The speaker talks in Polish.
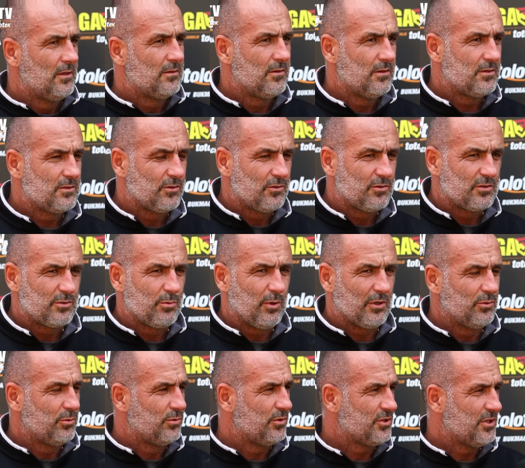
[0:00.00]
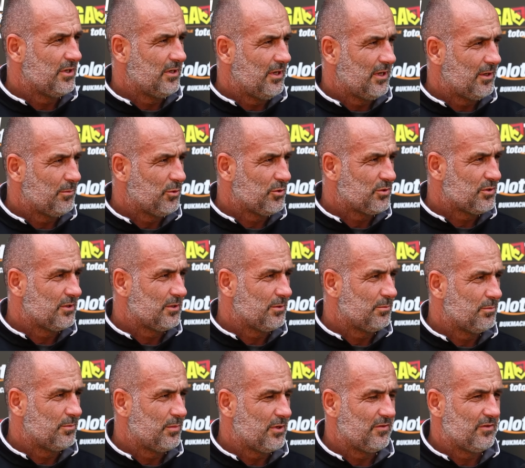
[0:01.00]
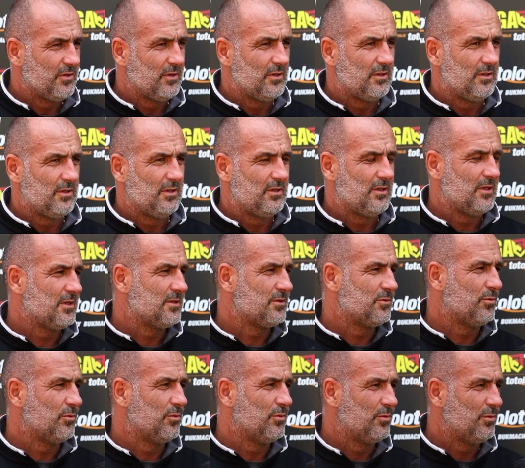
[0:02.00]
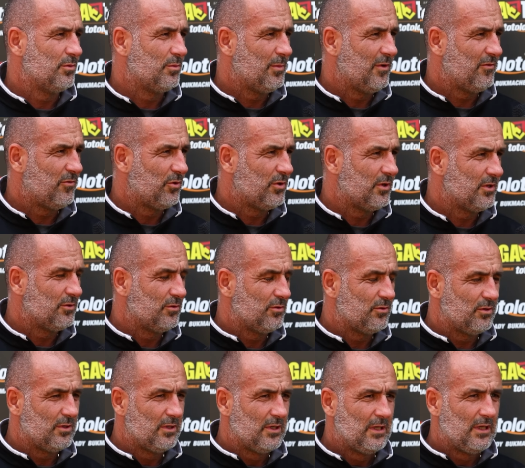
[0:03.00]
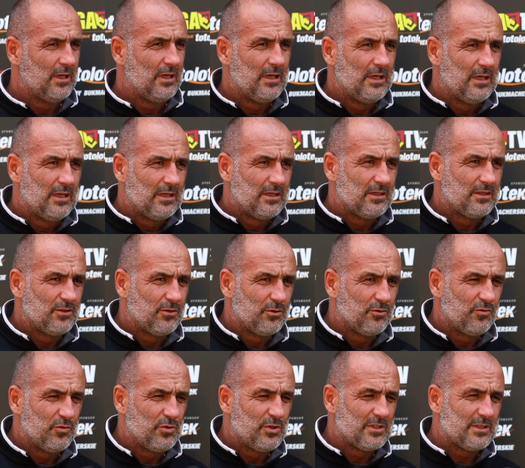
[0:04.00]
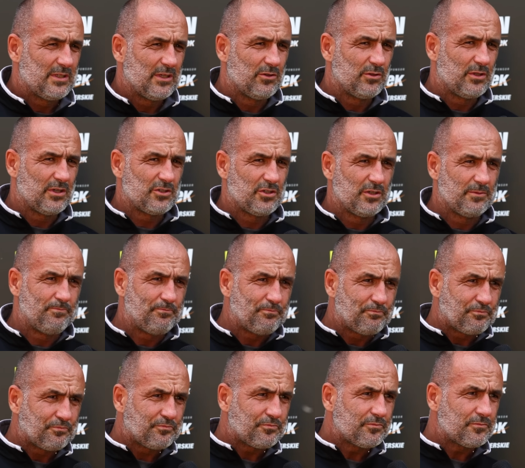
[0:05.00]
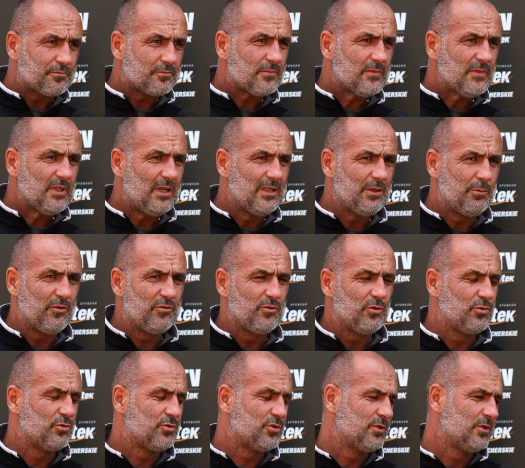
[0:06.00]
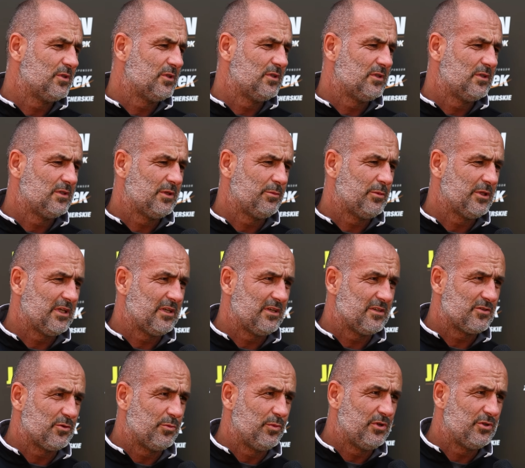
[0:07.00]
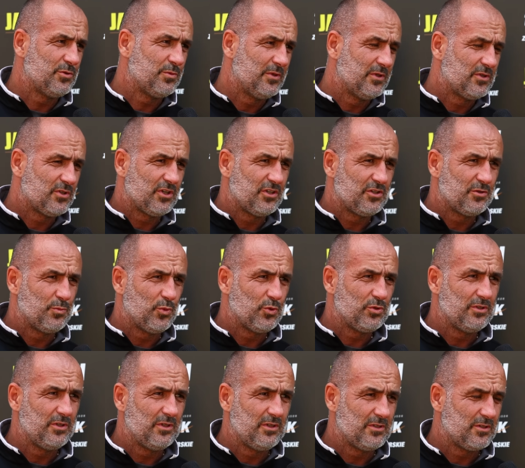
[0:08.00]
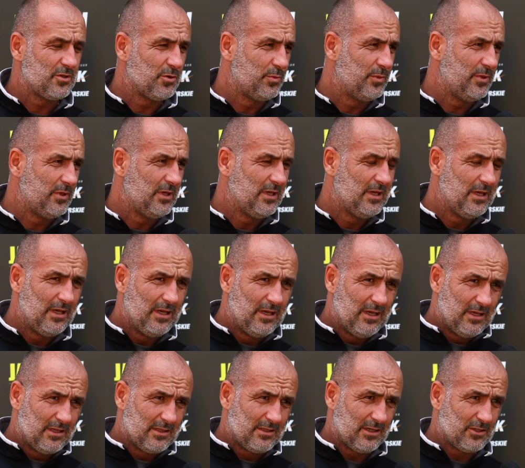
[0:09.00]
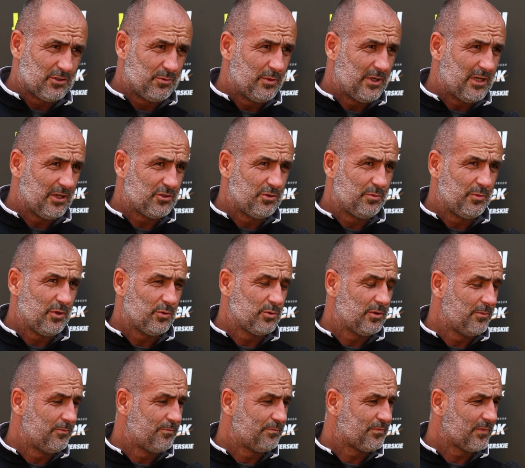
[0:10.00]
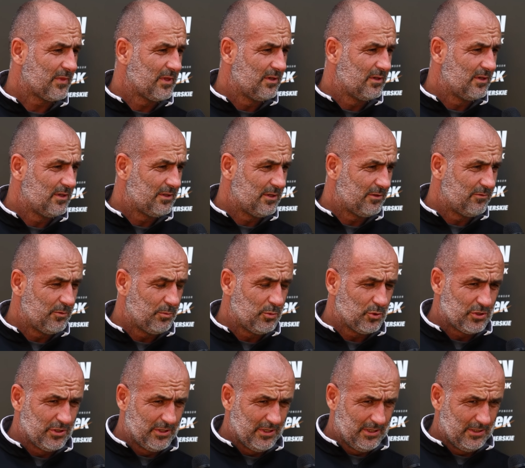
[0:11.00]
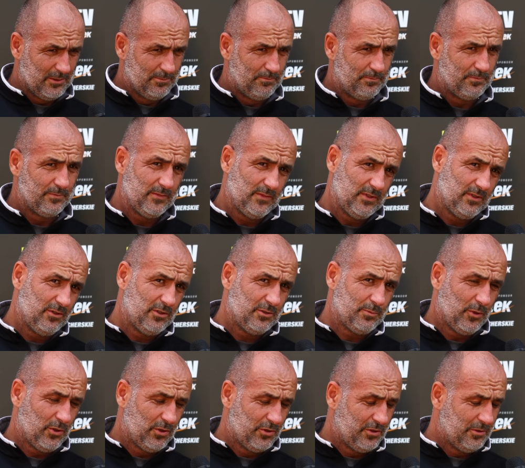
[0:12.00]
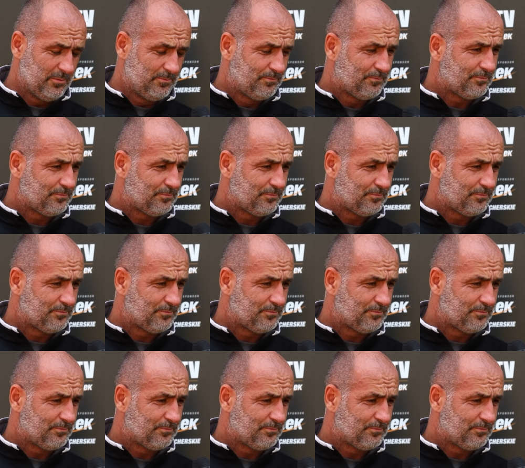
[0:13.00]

No co do składu to jeszcze nie, bo jeszcze tam prawie 11 ma wolne do, do 20, także na pewno już e, te badania zrobiliśmy, część później zrobi tak, żeby każdy miał tam ten wypoczynek. No i spokojnie